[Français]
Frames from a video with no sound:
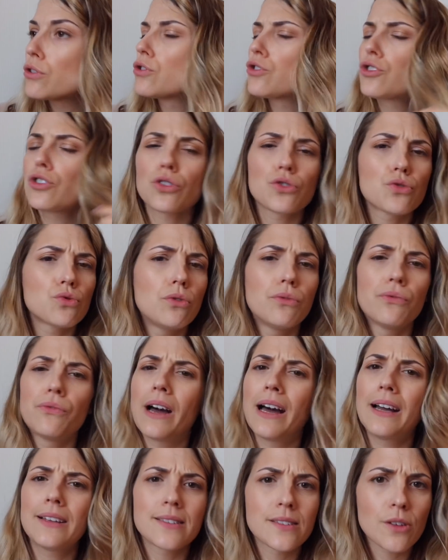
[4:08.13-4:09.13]
sans
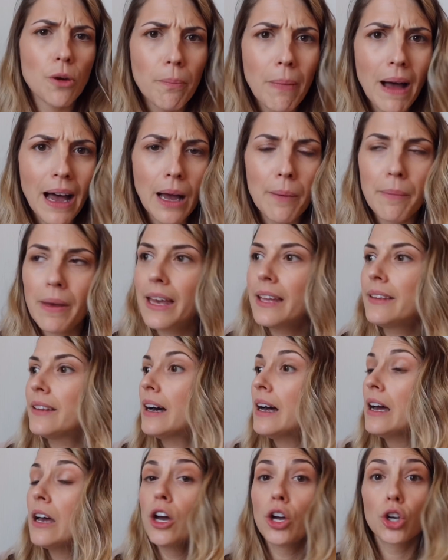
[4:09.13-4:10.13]
sulfate, sans parabène,
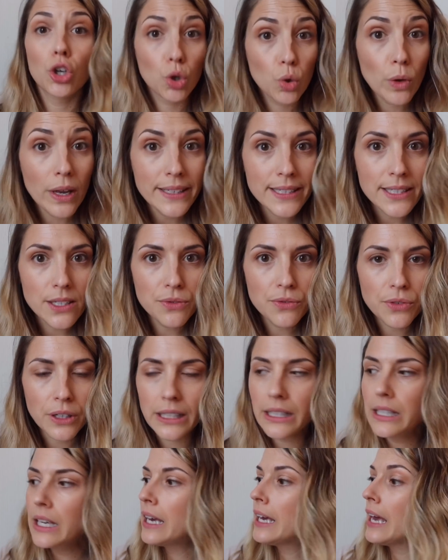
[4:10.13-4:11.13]
cruelty
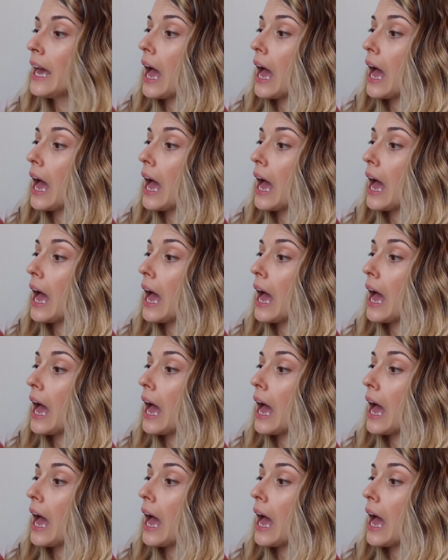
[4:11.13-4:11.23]
free,